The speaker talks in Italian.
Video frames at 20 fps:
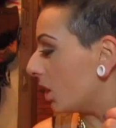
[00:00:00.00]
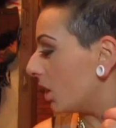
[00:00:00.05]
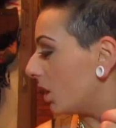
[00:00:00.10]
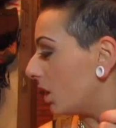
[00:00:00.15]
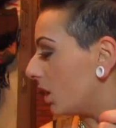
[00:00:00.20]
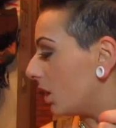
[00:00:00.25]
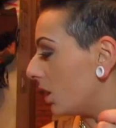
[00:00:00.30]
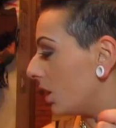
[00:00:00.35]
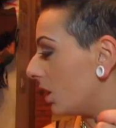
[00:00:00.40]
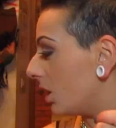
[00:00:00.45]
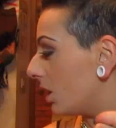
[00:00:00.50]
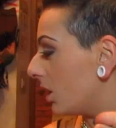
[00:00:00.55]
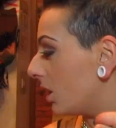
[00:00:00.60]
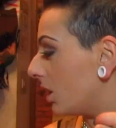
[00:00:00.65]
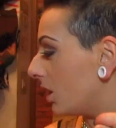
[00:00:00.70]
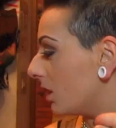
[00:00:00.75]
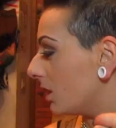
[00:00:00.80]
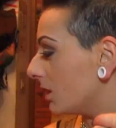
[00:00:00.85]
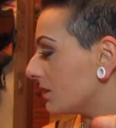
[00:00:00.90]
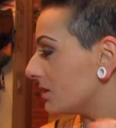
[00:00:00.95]

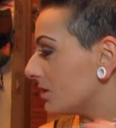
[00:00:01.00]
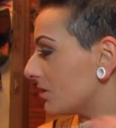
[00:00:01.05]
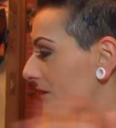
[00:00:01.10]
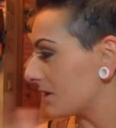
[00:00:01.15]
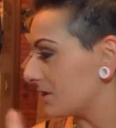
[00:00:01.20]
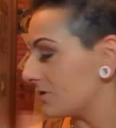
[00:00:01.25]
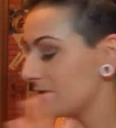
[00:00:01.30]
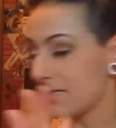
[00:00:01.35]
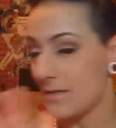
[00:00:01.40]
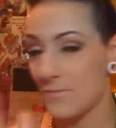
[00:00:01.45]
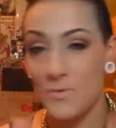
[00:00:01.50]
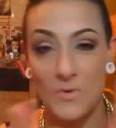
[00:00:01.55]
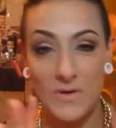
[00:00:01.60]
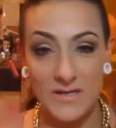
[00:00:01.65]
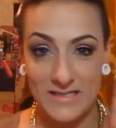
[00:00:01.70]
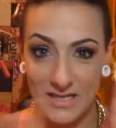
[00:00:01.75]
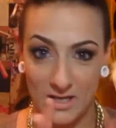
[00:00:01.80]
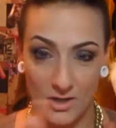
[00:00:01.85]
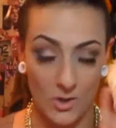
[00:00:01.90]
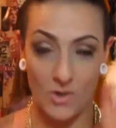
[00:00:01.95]
Uh, io credo siamo
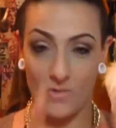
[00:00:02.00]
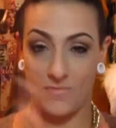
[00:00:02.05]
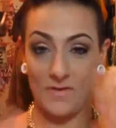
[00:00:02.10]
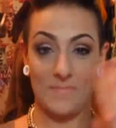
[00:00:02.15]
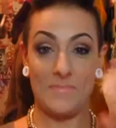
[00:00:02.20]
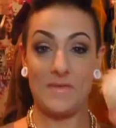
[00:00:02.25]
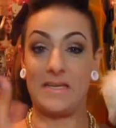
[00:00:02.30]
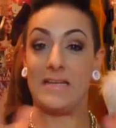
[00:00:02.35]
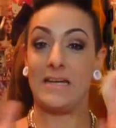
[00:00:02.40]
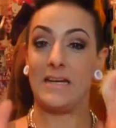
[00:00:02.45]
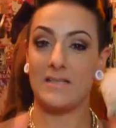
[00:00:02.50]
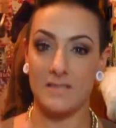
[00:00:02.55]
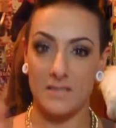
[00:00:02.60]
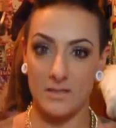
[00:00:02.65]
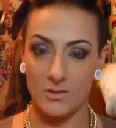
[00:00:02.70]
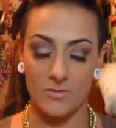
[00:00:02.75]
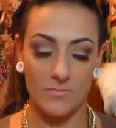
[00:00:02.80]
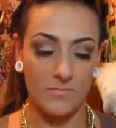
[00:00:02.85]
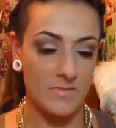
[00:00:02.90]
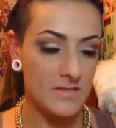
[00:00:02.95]
quasi a 9000 se
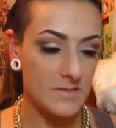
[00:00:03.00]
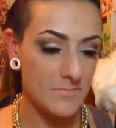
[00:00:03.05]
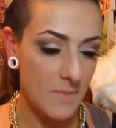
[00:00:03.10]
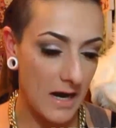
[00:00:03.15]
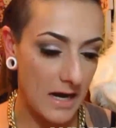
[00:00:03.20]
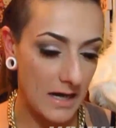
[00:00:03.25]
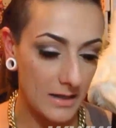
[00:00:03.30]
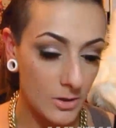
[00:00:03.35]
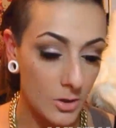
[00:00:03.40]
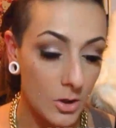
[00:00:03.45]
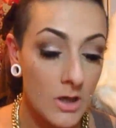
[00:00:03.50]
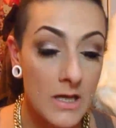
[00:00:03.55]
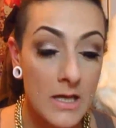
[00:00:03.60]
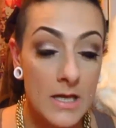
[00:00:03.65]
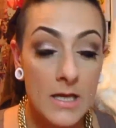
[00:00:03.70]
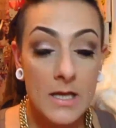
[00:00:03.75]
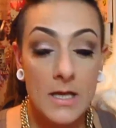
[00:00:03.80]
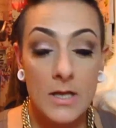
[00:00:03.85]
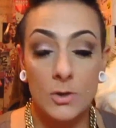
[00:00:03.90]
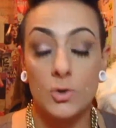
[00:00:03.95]
non mi sbaglio
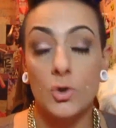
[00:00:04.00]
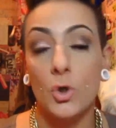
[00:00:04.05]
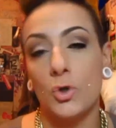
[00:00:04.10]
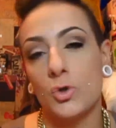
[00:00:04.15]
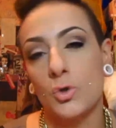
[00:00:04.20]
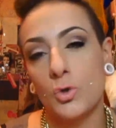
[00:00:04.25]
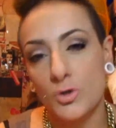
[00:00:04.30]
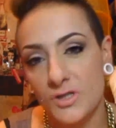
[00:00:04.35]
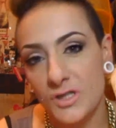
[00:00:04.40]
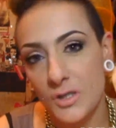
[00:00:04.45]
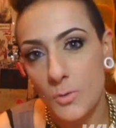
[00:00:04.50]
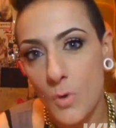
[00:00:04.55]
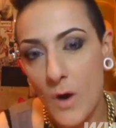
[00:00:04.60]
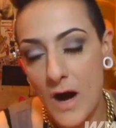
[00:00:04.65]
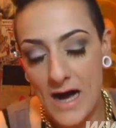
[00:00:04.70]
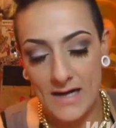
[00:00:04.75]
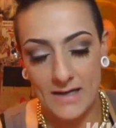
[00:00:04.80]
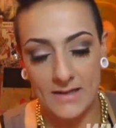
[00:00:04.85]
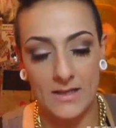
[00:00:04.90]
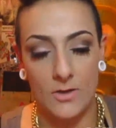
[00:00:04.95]
non tutti
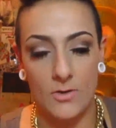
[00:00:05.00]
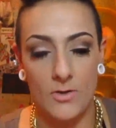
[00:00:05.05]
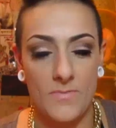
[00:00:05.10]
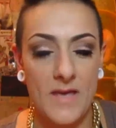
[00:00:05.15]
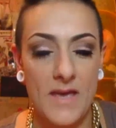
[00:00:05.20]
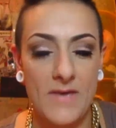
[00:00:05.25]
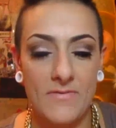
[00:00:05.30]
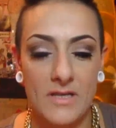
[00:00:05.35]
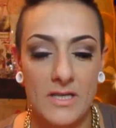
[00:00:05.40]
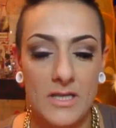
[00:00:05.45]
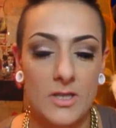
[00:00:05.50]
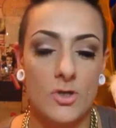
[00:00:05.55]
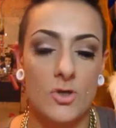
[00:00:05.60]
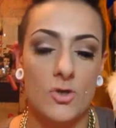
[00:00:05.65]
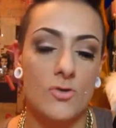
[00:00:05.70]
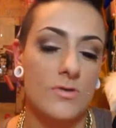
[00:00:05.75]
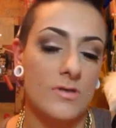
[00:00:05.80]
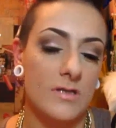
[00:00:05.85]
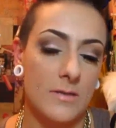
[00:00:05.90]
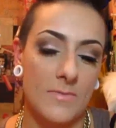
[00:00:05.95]
guardano i miei video
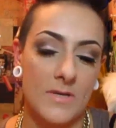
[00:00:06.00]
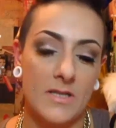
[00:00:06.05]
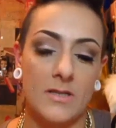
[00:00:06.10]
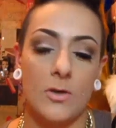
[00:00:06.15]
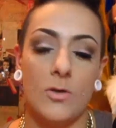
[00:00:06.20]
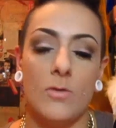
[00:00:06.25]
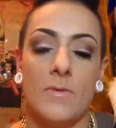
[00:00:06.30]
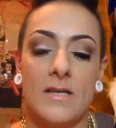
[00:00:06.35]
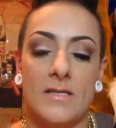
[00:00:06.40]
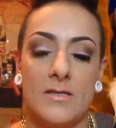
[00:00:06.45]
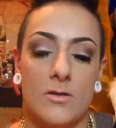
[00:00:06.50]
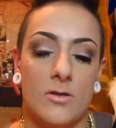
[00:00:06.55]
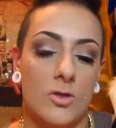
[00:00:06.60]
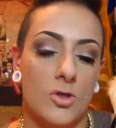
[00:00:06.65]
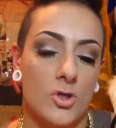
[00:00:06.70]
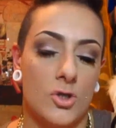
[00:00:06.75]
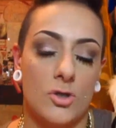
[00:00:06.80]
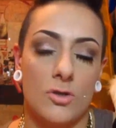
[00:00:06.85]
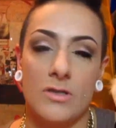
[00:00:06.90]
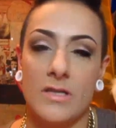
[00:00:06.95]
giustamente come al solito
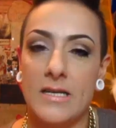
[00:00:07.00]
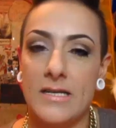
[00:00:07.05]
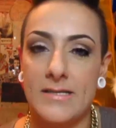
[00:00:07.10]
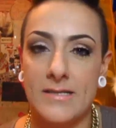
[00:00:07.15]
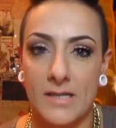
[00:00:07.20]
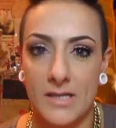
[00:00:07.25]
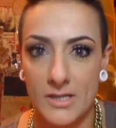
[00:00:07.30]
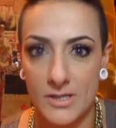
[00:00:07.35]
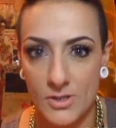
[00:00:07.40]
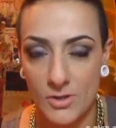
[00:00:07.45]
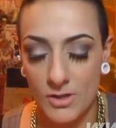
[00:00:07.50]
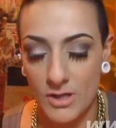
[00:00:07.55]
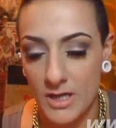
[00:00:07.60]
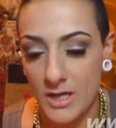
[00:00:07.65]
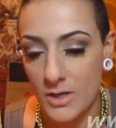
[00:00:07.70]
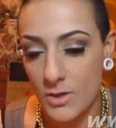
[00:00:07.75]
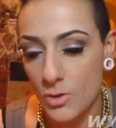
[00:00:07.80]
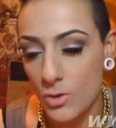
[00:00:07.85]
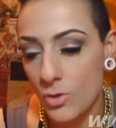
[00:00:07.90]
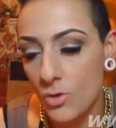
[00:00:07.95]
ci sono delle iscrizioni
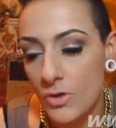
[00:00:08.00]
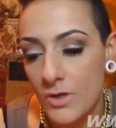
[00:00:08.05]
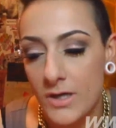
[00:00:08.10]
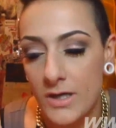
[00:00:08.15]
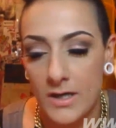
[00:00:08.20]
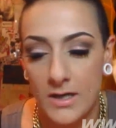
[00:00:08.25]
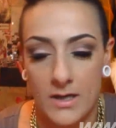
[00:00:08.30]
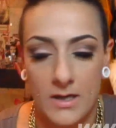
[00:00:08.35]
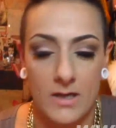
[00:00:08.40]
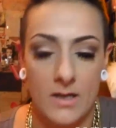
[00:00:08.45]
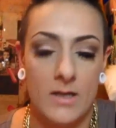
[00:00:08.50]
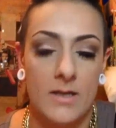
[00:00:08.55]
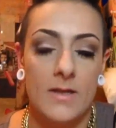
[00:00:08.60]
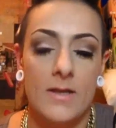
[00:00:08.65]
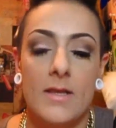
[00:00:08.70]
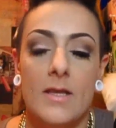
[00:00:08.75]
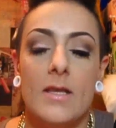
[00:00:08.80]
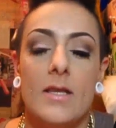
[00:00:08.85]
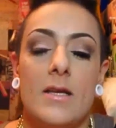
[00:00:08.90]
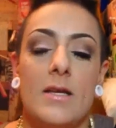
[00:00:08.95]
che non eh,
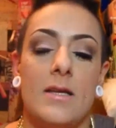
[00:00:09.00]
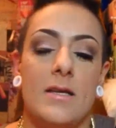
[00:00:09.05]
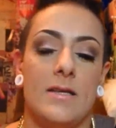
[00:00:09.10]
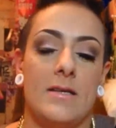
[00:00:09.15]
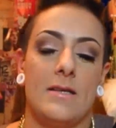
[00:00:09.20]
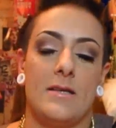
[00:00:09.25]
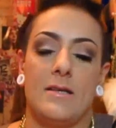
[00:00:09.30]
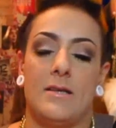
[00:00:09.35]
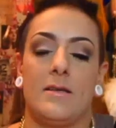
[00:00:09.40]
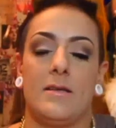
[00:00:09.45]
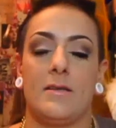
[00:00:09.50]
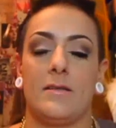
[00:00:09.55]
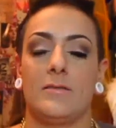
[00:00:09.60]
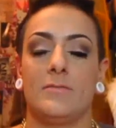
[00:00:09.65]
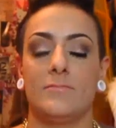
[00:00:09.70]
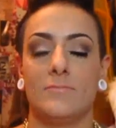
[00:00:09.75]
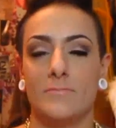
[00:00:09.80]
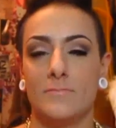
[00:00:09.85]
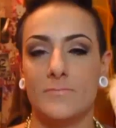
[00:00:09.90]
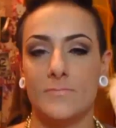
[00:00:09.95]

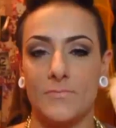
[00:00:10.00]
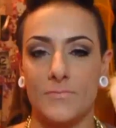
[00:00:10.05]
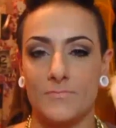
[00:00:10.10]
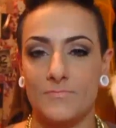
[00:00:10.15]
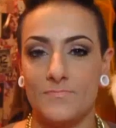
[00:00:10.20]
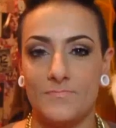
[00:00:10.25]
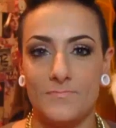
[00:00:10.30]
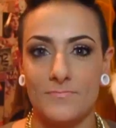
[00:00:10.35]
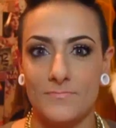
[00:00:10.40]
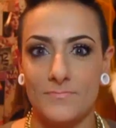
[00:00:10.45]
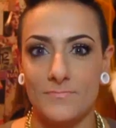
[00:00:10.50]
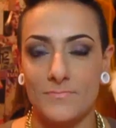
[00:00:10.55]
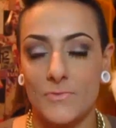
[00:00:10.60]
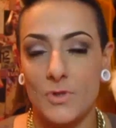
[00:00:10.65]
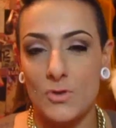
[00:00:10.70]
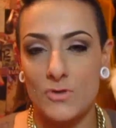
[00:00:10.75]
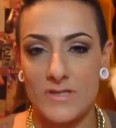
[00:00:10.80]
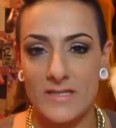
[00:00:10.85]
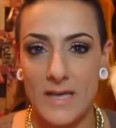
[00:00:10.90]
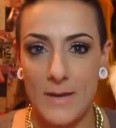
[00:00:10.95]
ehm,
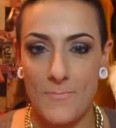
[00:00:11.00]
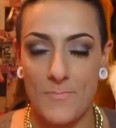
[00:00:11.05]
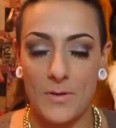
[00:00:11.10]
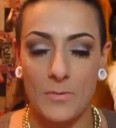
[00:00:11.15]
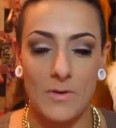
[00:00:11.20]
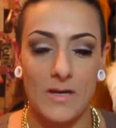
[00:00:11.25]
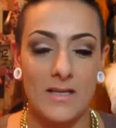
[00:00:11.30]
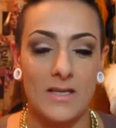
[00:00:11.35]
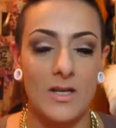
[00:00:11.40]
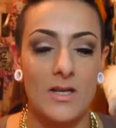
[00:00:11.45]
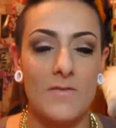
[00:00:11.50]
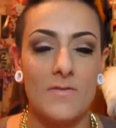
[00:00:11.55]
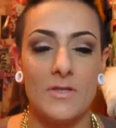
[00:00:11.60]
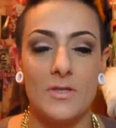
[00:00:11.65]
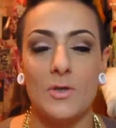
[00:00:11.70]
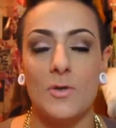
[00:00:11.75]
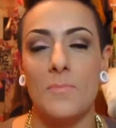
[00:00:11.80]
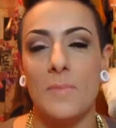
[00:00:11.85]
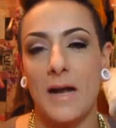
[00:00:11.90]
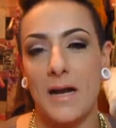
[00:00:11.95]
non sempre guardano i
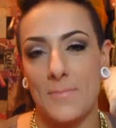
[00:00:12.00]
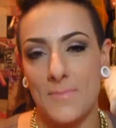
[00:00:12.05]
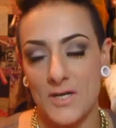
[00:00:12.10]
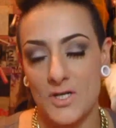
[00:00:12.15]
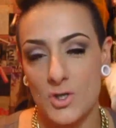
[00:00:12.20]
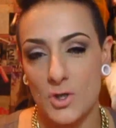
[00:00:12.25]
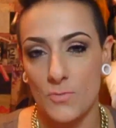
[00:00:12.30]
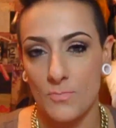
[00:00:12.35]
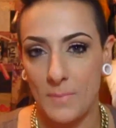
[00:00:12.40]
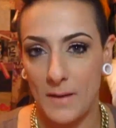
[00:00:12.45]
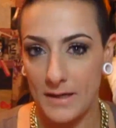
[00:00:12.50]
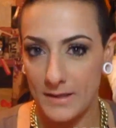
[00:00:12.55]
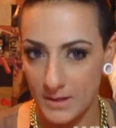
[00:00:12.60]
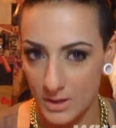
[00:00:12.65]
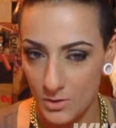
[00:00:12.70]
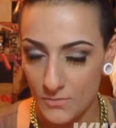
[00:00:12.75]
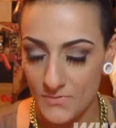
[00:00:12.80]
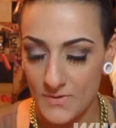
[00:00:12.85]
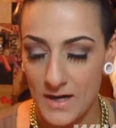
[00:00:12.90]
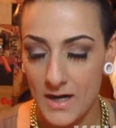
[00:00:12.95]
video ma la maggior parte
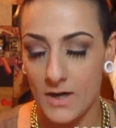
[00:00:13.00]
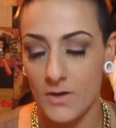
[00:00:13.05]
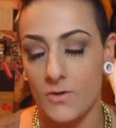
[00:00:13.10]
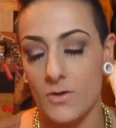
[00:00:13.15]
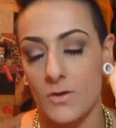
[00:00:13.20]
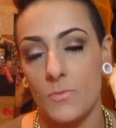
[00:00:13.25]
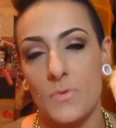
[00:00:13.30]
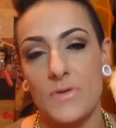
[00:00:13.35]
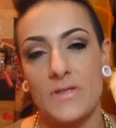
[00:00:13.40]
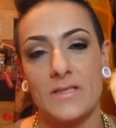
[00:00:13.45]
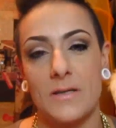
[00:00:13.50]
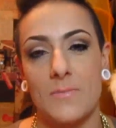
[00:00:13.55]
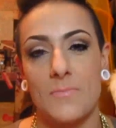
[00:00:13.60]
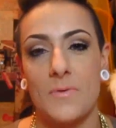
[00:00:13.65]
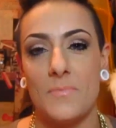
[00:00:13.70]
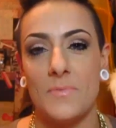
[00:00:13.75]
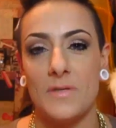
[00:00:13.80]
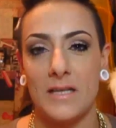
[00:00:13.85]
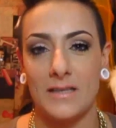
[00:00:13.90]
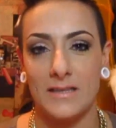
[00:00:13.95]
lo fanno e questa a me
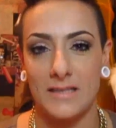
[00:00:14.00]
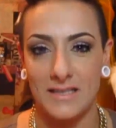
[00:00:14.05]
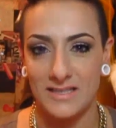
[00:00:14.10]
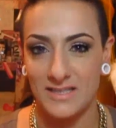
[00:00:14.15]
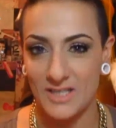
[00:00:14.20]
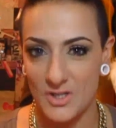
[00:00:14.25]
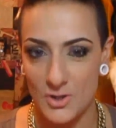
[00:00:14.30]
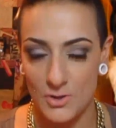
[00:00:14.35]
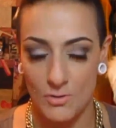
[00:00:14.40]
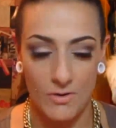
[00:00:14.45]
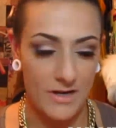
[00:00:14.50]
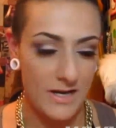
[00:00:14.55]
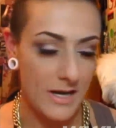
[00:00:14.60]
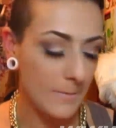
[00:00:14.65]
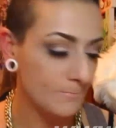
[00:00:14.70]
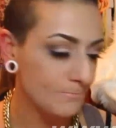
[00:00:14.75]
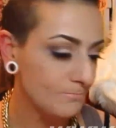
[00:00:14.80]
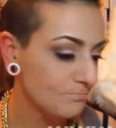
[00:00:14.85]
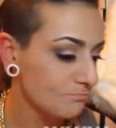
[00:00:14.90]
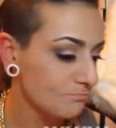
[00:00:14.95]
mi dà tanta gioia